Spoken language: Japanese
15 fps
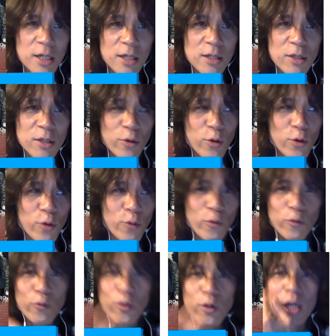で
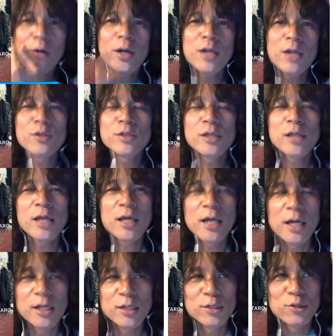我々の世代
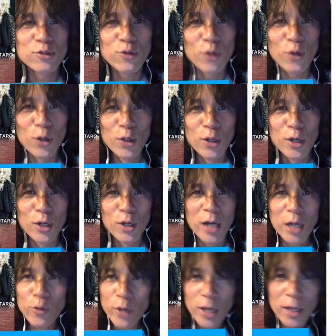からするとあ
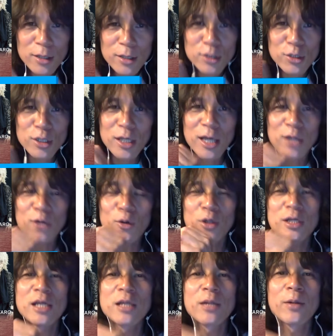の X に影響を
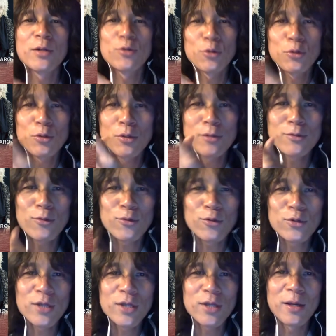与えたバンドというと
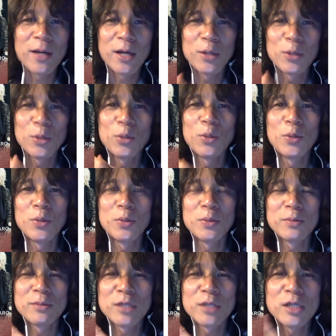ころであの
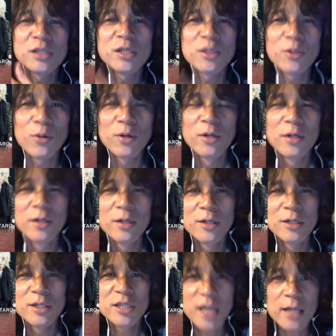認知を
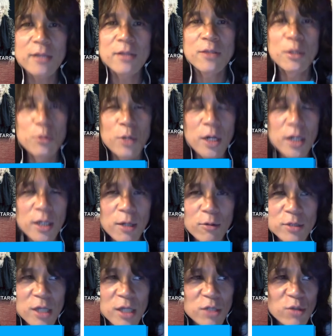したっていうのが結
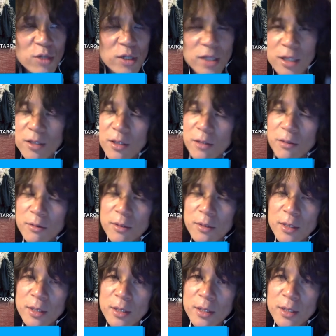構最初かなっていう
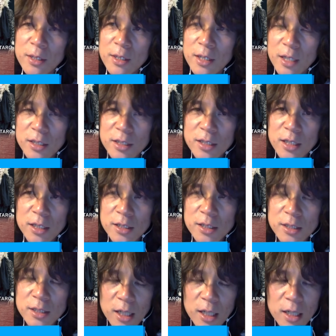感じなんで
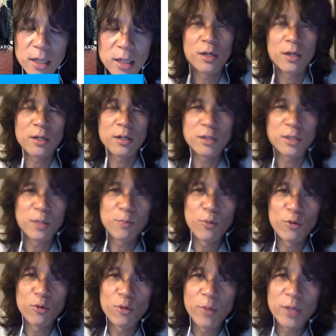すが日
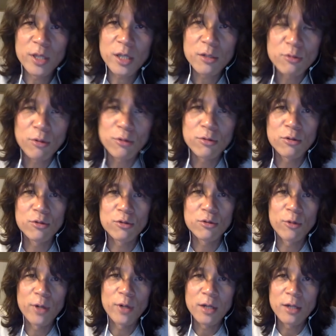本のメタルゴッドと
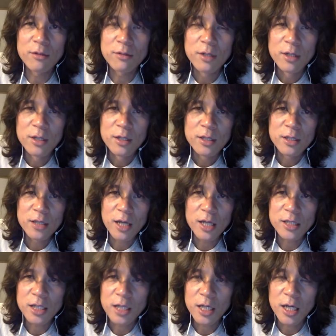呼ばれる高
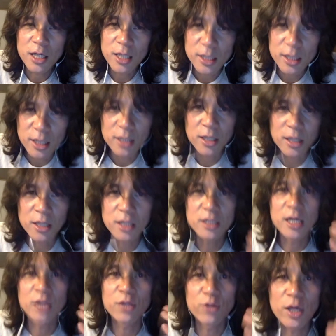崎明さん
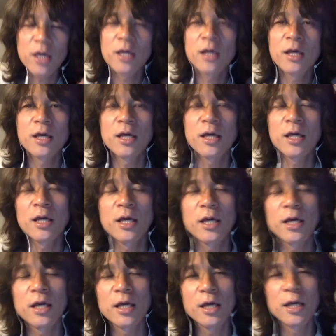ギターのね、
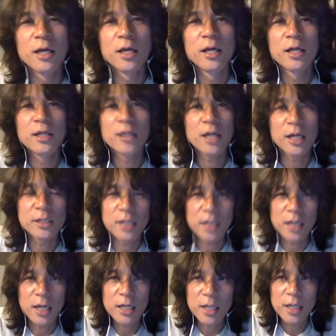えー、高
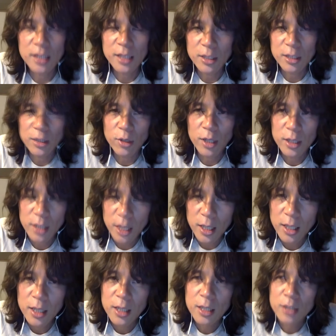崎明さんとか
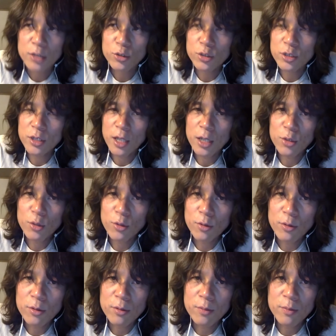ねそしてあ
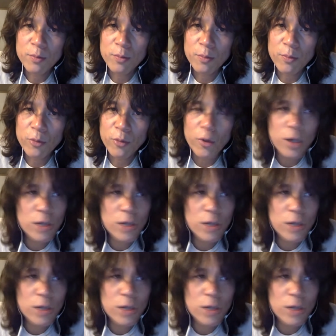のボーカル